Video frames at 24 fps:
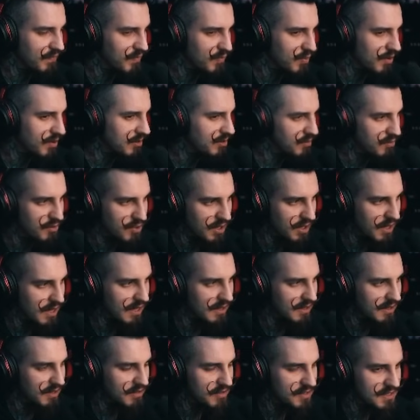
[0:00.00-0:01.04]
Bo o tym się
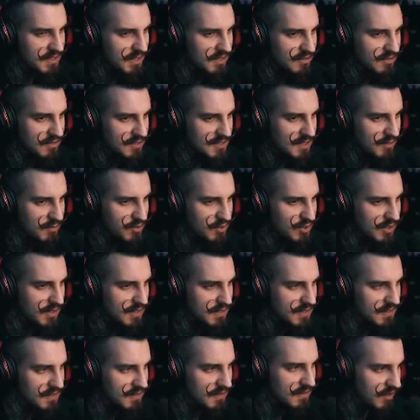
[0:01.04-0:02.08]
gada ostatnio cały
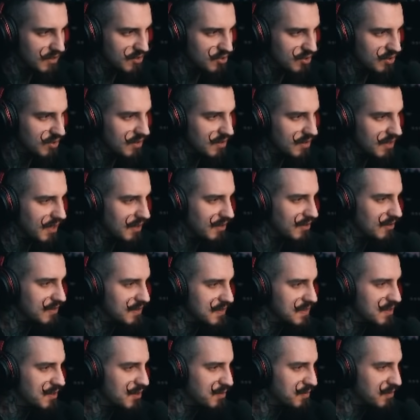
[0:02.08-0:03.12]
czas. Czy Nintendo to
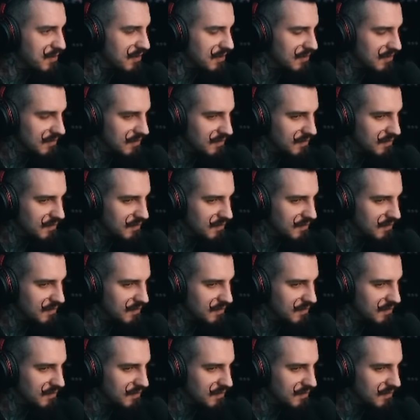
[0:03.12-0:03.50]
zrobi?